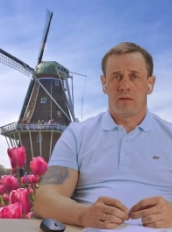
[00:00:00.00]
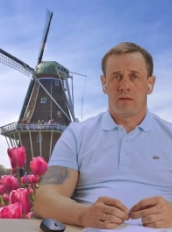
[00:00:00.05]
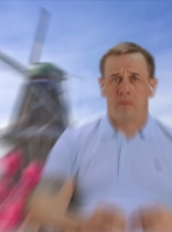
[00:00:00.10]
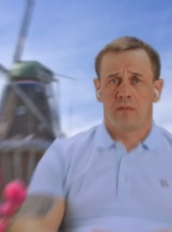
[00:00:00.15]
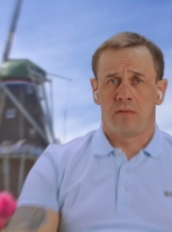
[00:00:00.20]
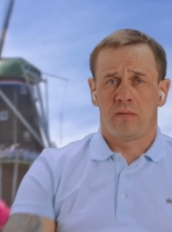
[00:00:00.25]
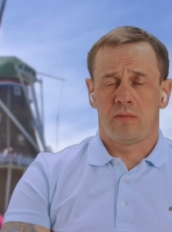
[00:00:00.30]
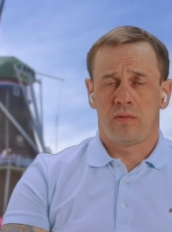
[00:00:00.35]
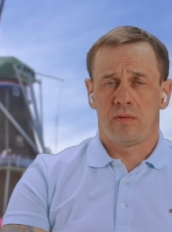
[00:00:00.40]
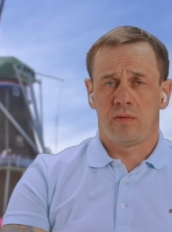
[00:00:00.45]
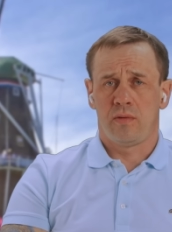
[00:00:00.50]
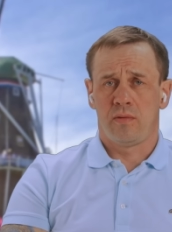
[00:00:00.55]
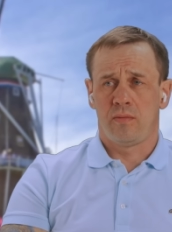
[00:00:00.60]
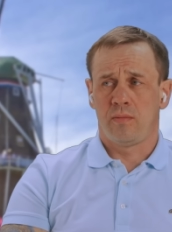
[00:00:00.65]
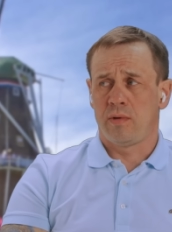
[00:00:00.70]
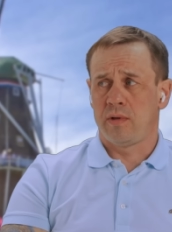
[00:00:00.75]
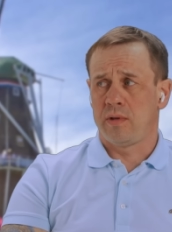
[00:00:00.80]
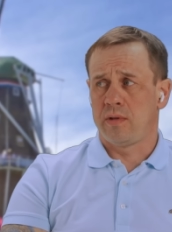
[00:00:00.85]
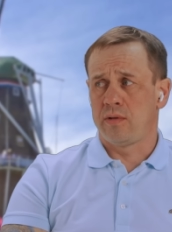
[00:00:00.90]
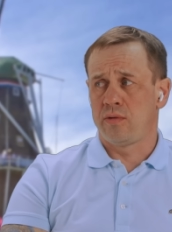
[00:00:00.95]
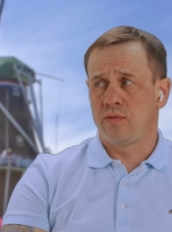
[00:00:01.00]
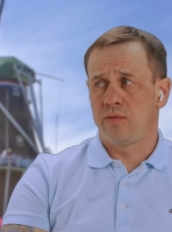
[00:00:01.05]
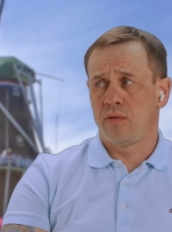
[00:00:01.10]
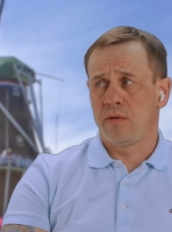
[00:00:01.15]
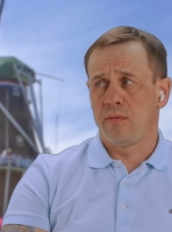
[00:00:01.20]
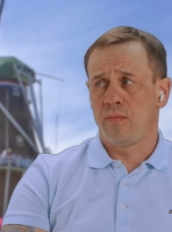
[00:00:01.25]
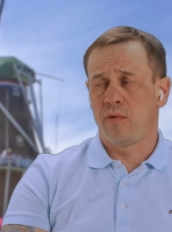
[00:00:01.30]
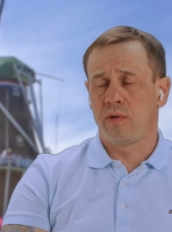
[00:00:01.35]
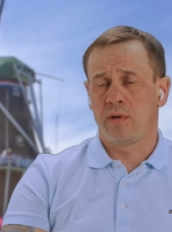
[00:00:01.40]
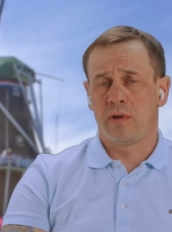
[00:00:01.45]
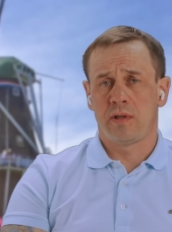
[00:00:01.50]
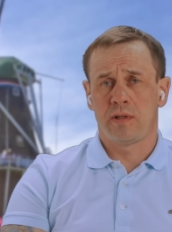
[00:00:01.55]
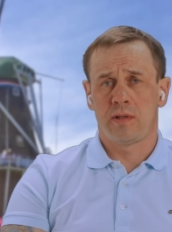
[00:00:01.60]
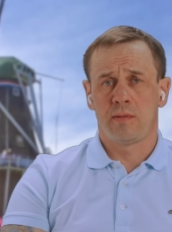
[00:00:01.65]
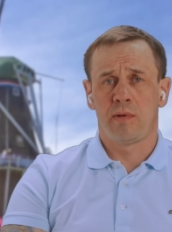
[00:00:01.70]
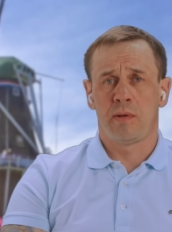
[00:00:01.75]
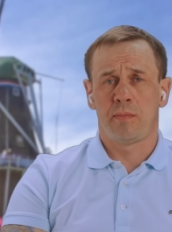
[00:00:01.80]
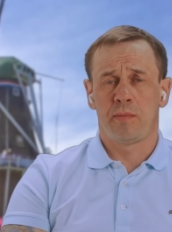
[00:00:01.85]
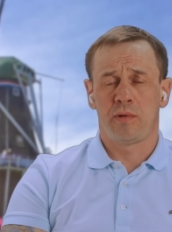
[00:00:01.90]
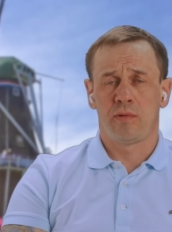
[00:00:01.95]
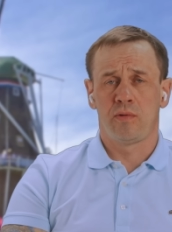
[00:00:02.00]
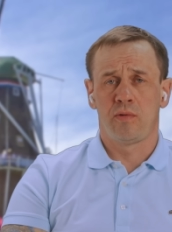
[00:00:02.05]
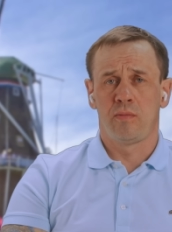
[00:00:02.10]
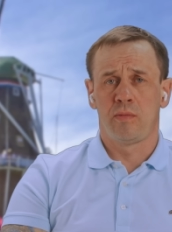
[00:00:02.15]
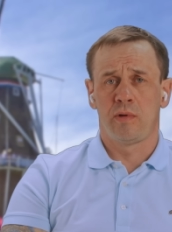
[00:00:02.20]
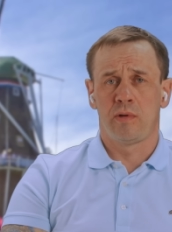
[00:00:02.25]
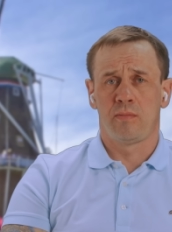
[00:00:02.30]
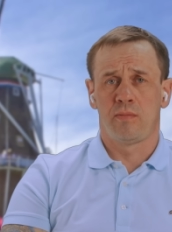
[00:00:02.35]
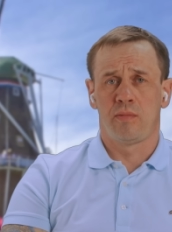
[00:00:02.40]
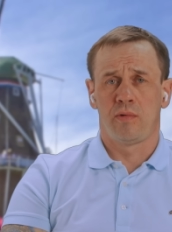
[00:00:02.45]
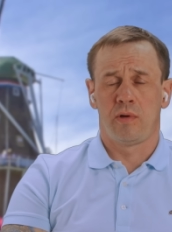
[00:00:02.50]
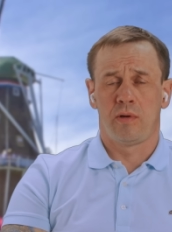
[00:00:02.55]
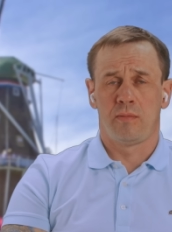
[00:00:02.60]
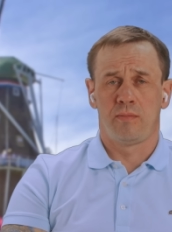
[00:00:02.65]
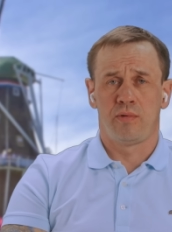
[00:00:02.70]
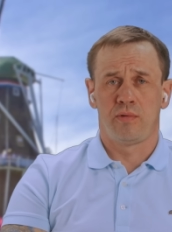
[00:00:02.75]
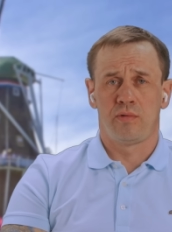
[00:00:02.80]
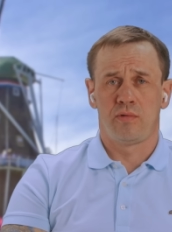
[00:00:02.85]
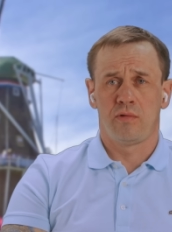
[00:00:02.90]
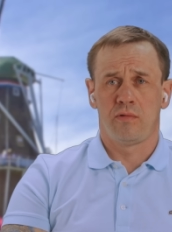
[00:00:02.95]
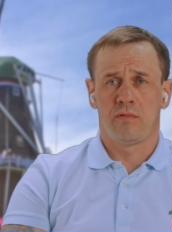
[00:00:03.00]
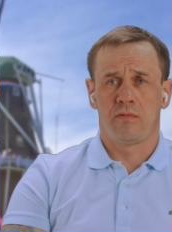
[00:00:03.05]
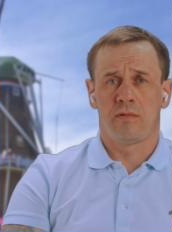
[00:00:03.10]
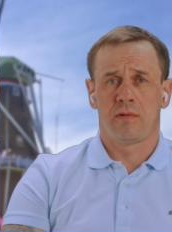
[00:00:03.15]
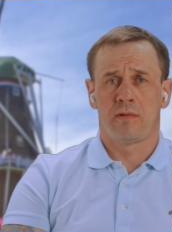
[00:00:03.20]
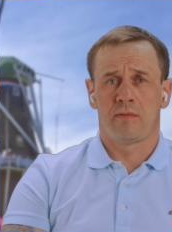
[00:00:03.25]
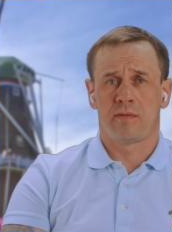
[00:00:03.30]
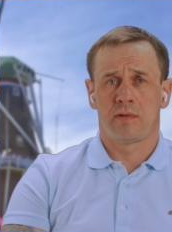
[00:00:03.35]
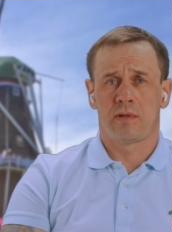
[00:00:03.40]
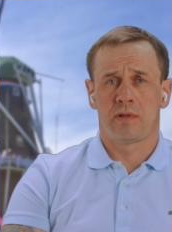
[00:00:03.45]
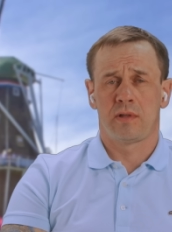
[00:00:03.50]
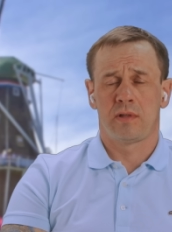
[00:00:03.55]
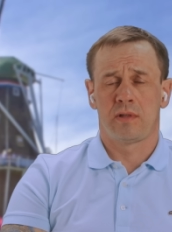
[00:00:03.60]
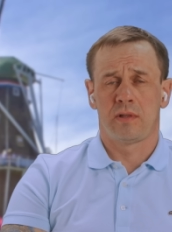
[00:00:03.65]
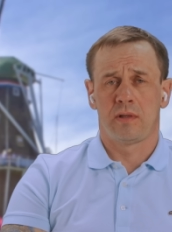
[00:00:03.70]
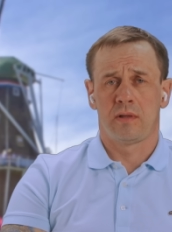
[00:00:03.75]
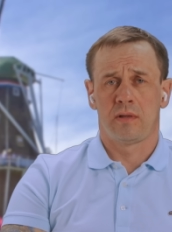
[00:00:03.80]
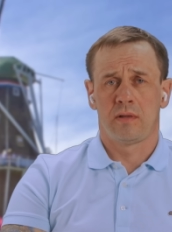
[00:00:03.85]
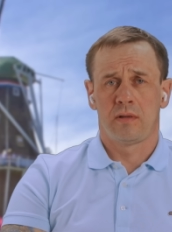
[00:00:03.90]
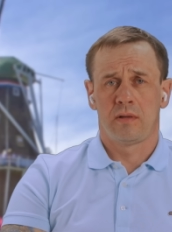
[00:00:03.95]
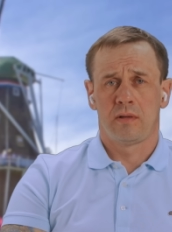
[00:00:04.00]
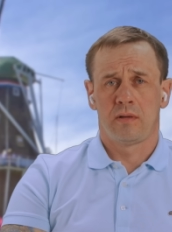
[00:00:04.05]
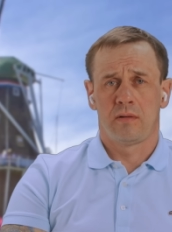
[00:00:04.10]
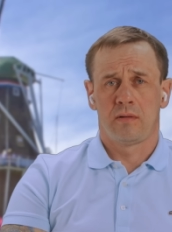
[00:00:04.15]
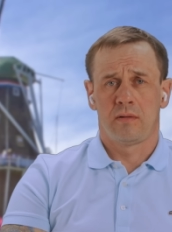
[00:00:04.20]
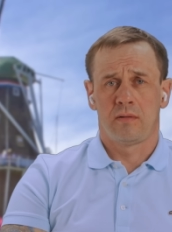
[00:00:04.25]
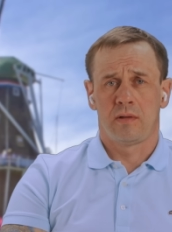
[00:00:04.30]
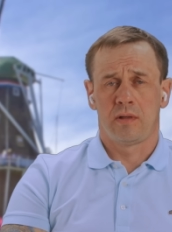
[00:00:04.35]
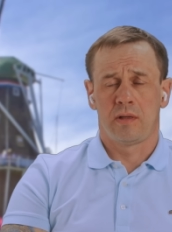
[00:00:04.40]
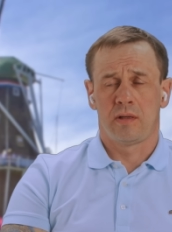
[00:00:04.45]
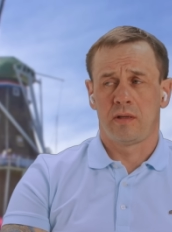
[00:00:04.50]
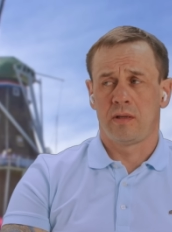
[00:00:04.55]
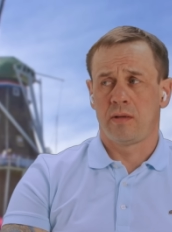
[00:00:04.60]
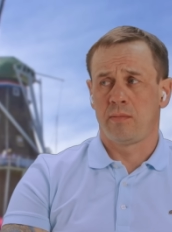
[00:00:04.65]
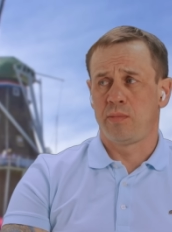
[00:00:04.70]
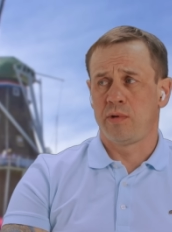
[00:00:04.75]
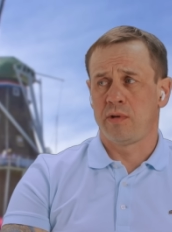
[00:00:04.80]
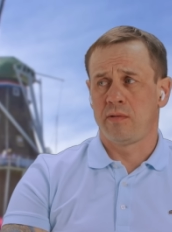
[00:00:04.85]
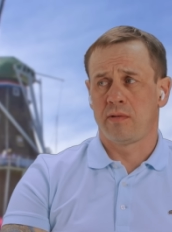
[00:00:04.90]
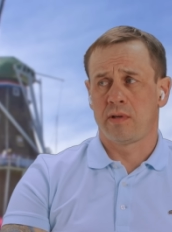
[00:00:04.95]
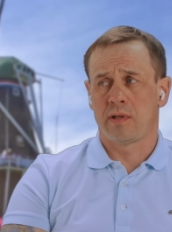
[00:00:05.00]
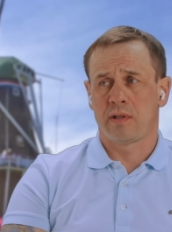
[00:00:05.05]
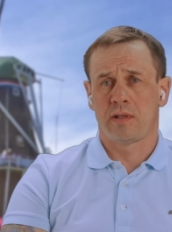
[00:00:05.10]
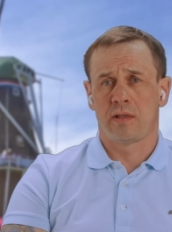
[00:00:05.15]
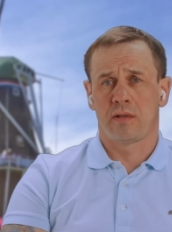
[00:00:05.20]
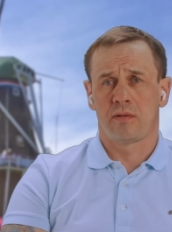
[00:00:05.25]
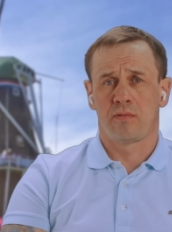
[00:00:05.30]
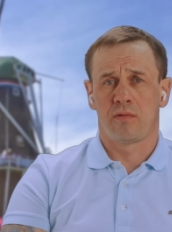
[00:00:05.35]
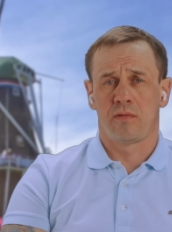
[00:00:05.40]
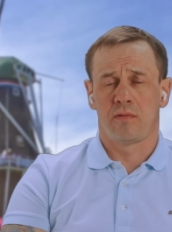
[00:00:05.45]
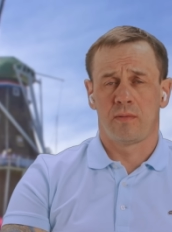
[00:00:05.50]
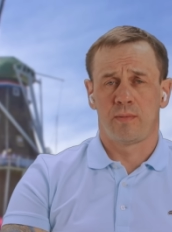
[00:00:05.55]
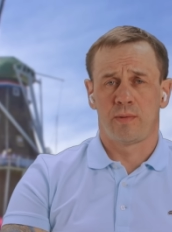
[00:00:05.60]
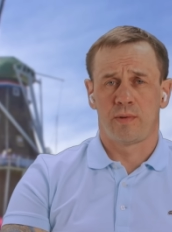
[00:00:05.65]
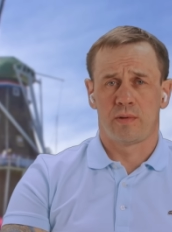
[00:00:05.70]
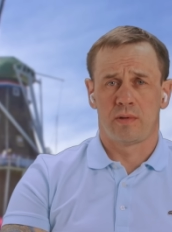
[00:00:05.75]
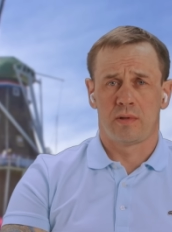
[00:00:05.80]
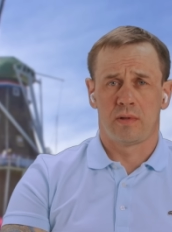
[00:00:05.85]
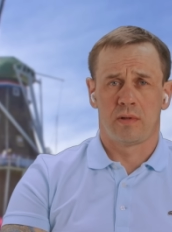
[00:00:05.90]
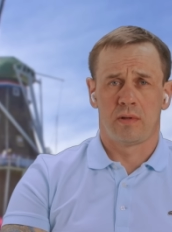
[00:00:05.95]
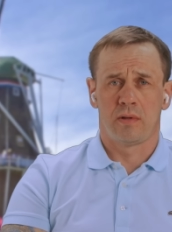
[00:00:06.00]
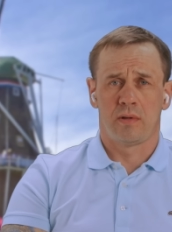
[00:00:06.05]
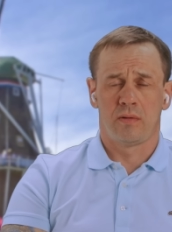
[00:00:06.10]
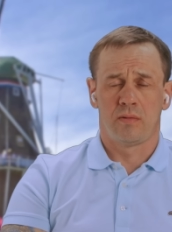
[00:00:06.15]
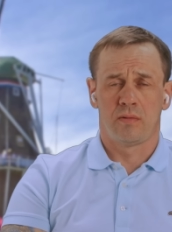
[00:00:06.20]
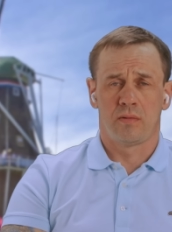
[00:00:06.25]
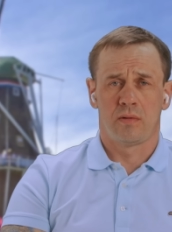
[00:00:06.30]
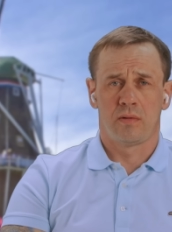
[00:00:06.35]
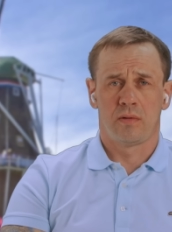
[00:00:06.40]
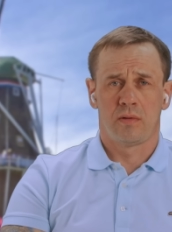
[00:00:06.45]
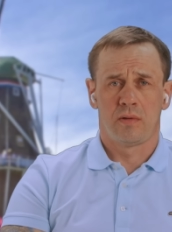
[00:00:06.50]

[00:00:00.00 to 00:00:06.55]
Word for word: Ну, что, блядь, ничего не мог для себя придумать более путевого в жизни. Наверное, не первый раз тебе такой вопрос задают.